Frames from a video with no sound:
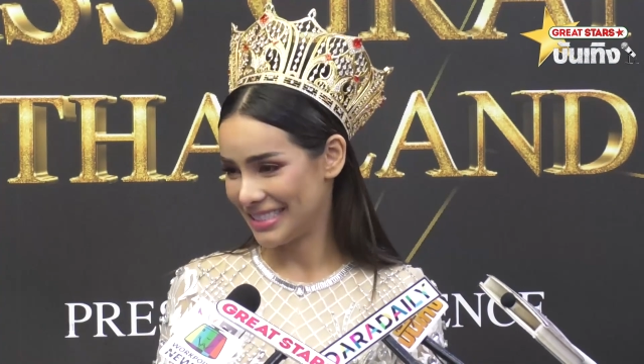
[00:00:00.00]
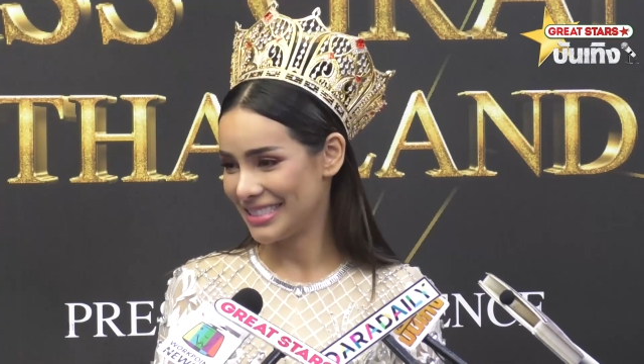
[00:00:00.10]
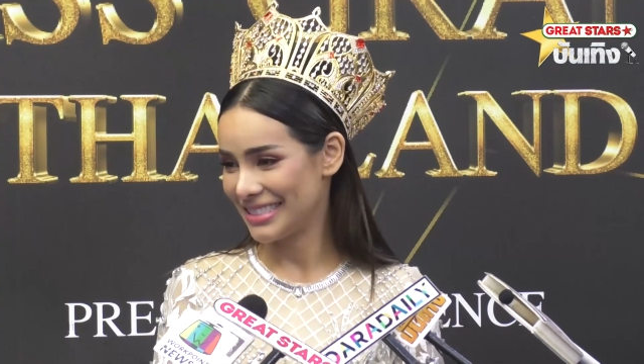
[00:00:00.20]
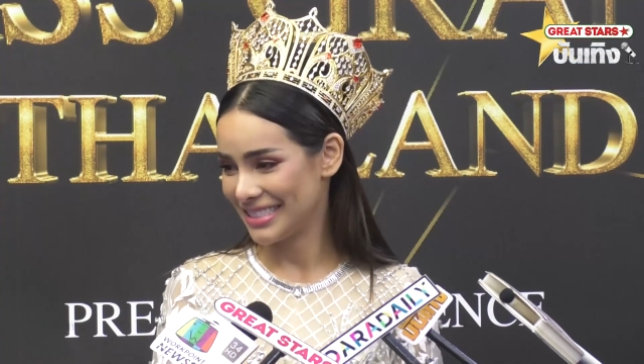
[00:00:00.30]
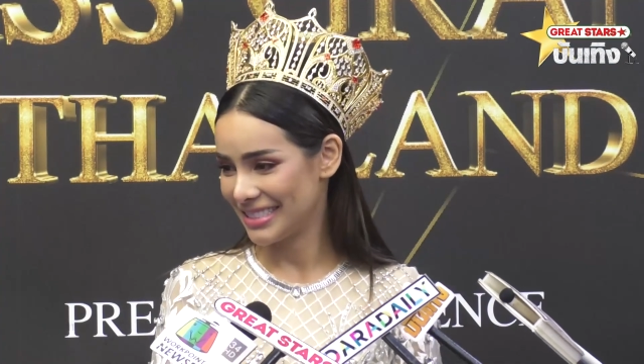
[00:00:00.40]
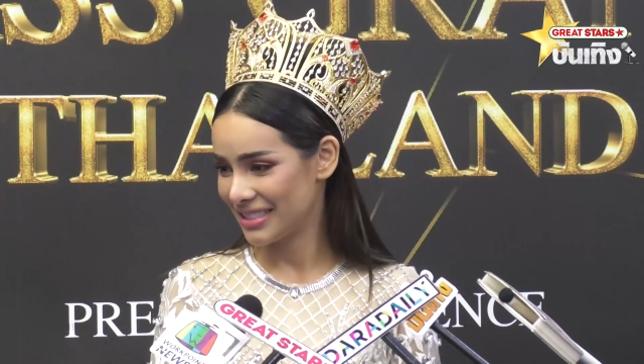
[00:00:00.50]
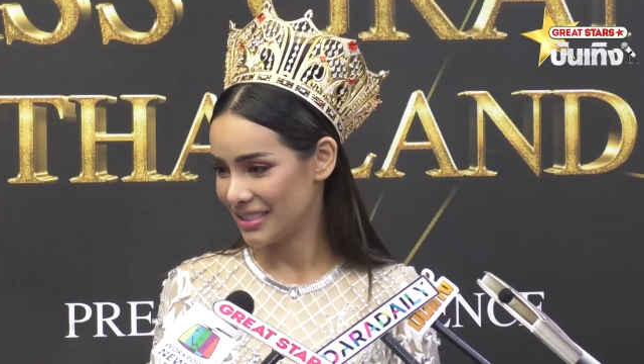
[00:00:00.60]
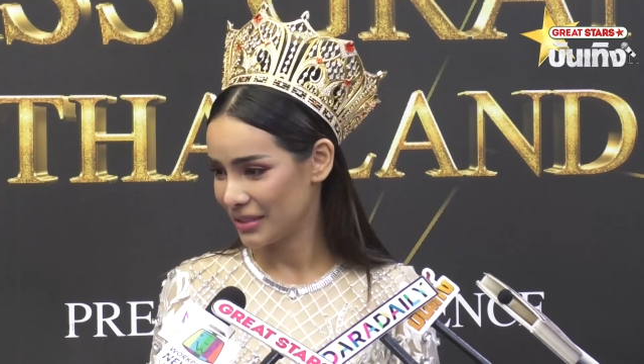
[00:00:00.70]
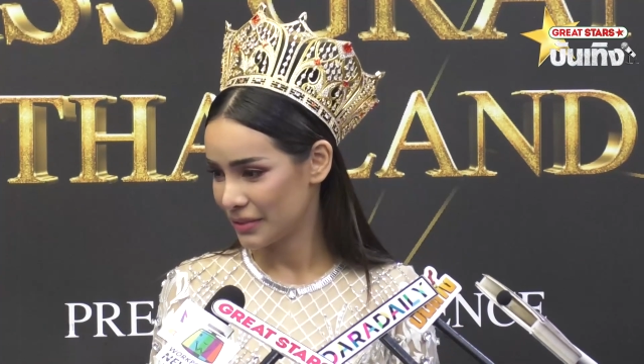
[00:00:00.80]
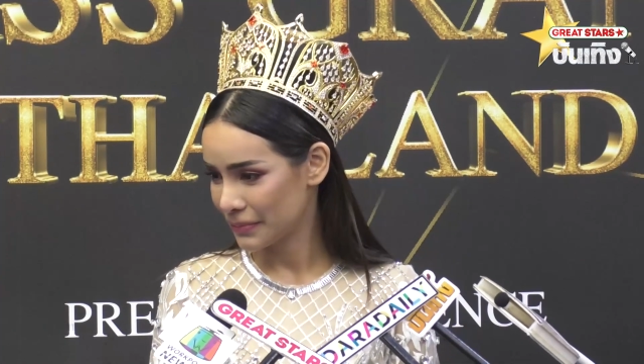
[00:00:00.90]
ได้ไปใน
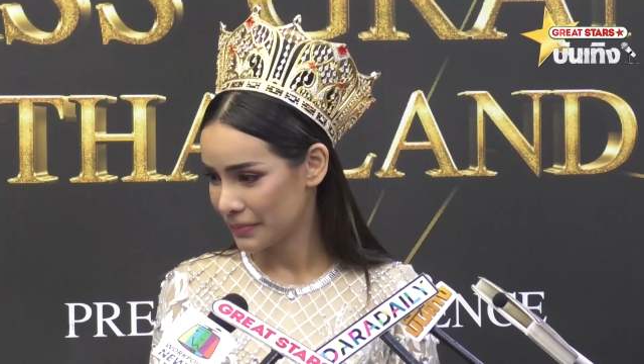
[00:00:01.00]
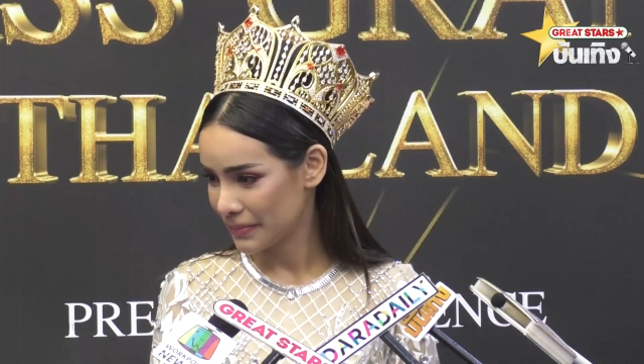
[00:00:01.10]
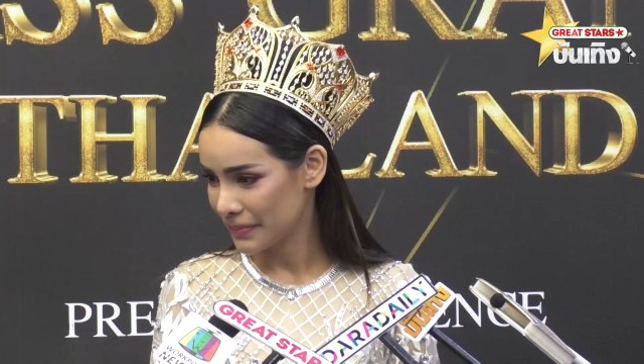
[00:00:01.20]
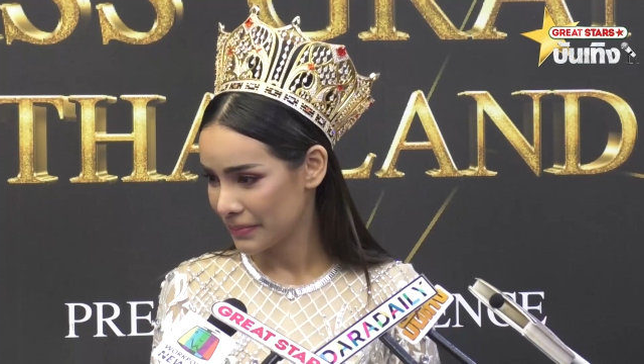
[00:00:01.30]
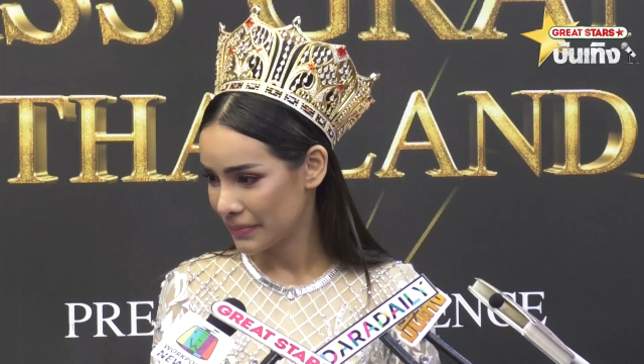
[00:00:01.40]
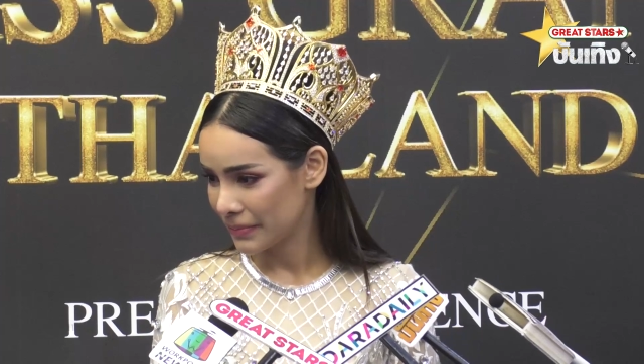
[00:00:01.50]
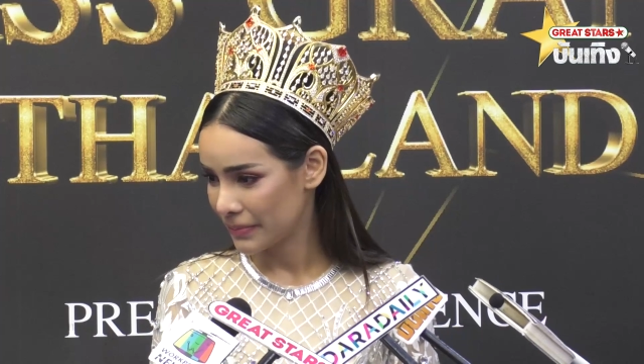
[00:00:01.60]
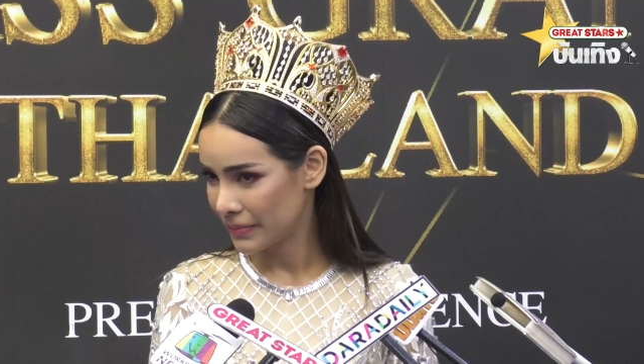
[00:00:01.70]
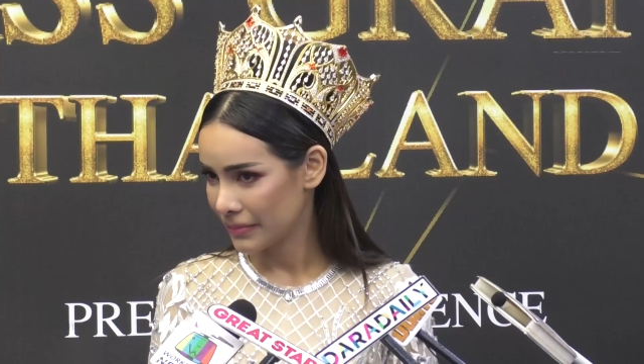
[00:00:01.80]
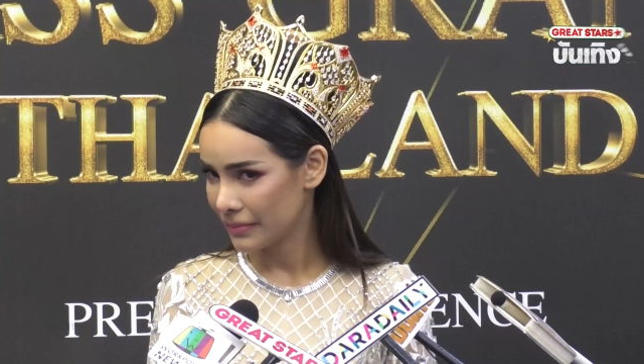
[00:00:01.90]
ที่ที่ชุมชนแออัด
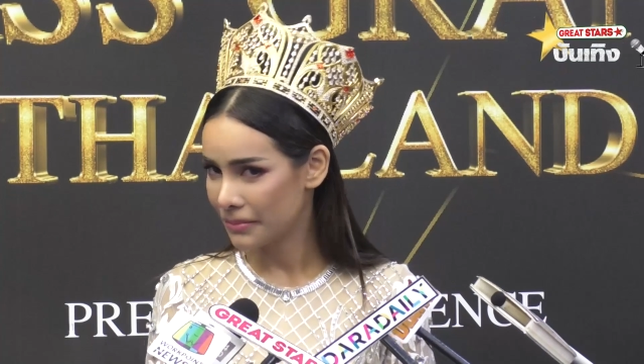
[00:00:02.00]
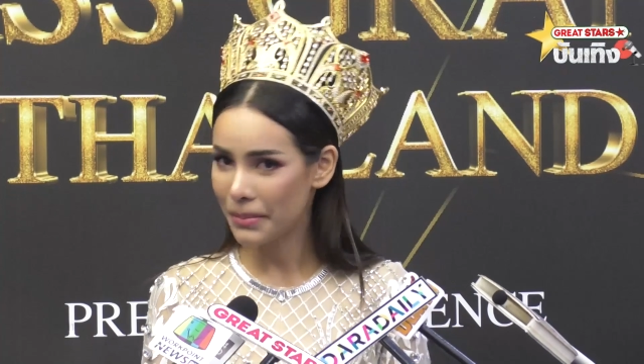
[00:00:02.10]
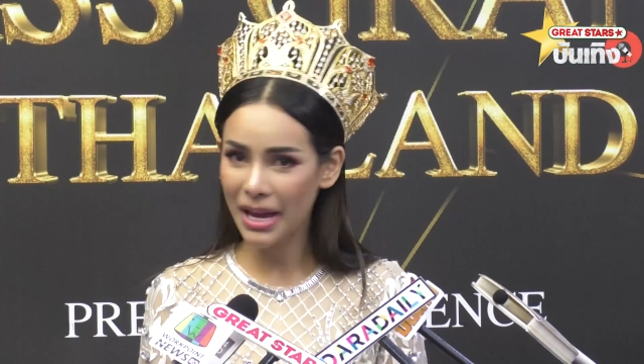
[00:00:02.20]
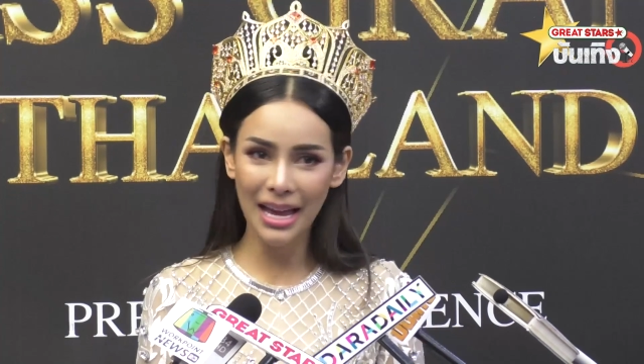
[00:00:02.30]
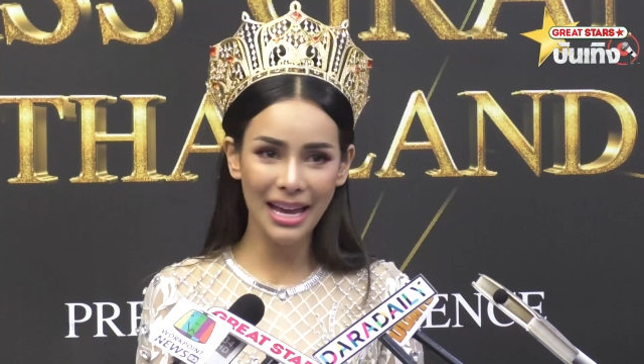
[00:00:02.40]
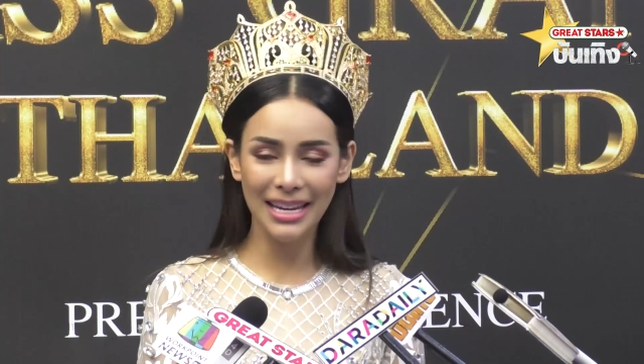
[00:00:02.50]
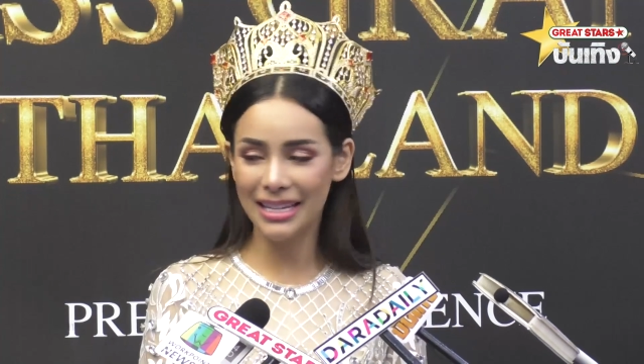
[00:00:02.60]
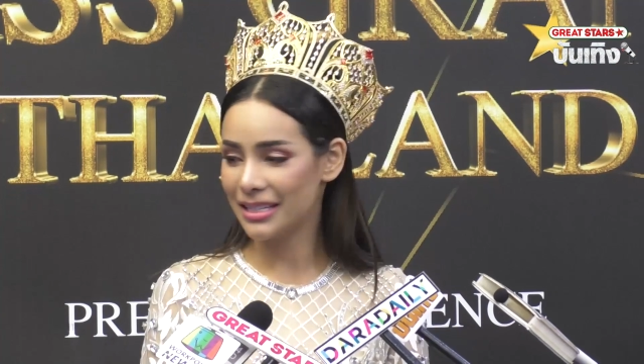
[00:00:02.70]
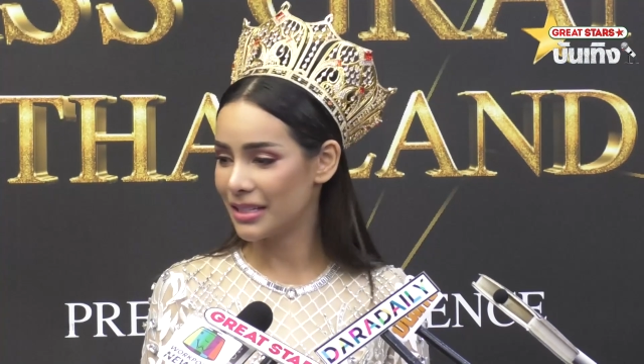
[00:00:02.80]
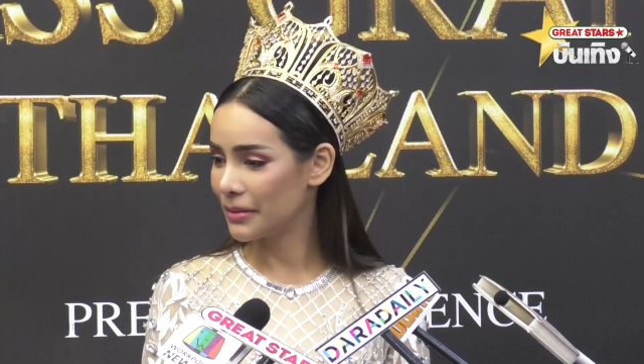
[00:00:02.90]
อะไรอย่างงี้บ้างไหมคะตอน
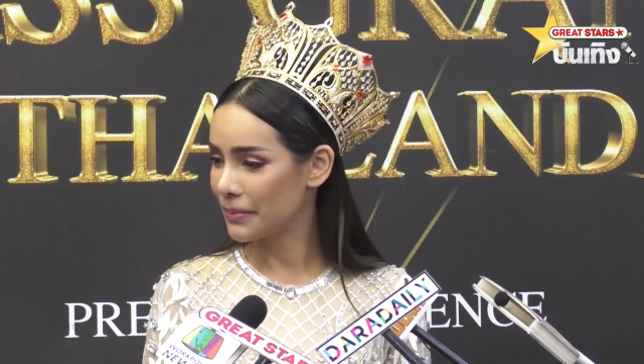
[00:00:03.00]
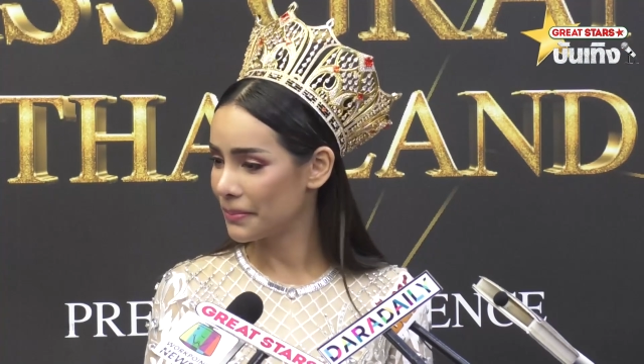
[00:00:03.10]
เที่ยว